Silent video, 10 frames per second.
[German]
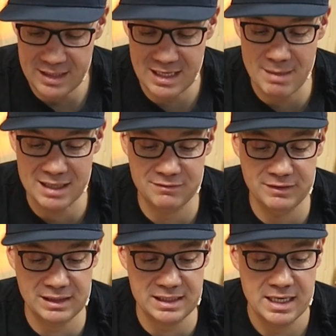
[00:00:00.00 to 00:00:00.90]
Da macht er
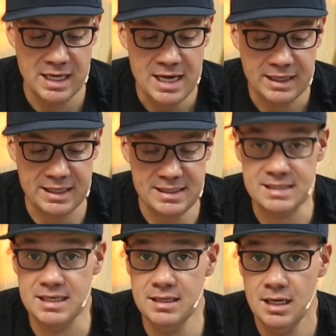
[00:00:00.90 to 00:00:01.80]
wirklich
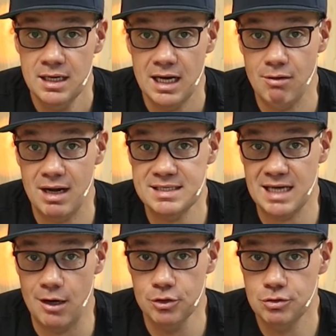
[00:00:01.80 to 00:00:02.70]
richtig Sinn, auch
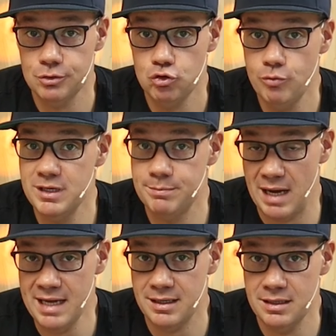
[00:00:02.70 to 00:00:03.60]
als Outdoor-Schuh mit
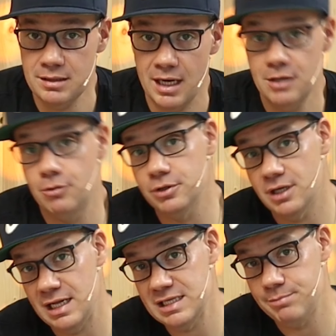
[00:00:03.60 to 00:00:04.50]
Bike-Anteil
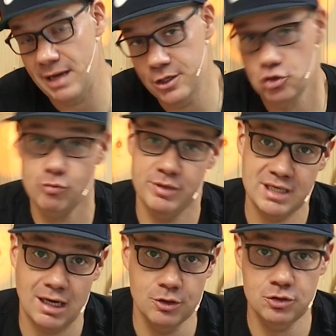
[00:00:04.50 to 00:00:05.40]
oder als Bike-Schuh
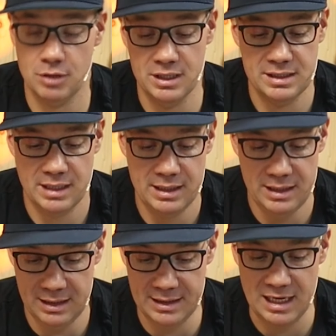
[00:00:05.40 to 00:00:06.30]
mit Outdoor-Anteil,
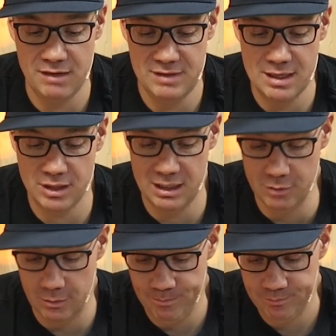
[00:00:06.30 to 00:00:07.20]
egal wie auch
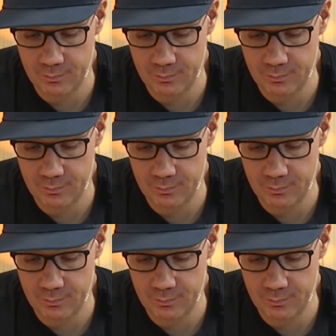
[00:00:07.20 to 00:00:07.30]
immer.